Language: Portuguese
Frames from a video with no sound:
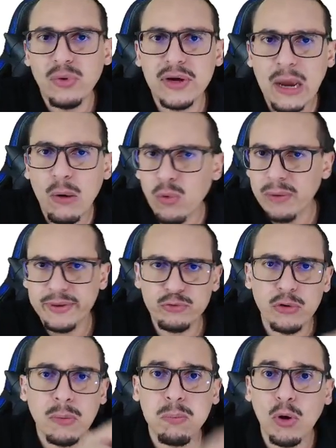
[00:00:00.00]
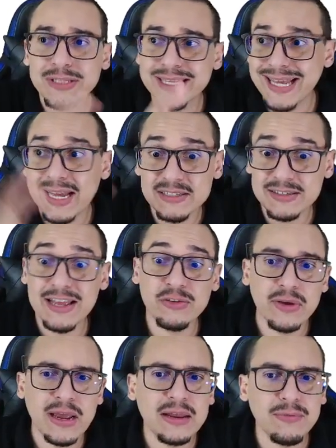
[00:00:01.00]
que alguma pessoa pode ter acesso
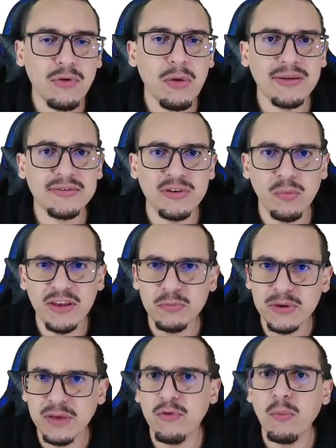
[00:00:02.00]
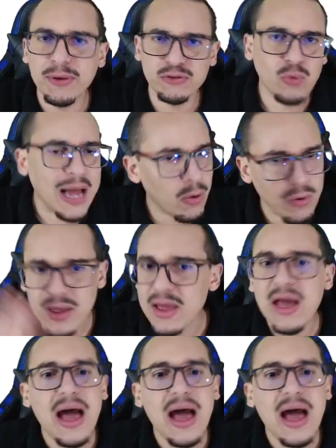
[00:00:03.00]
àquela informação, mesmo que for pessoal,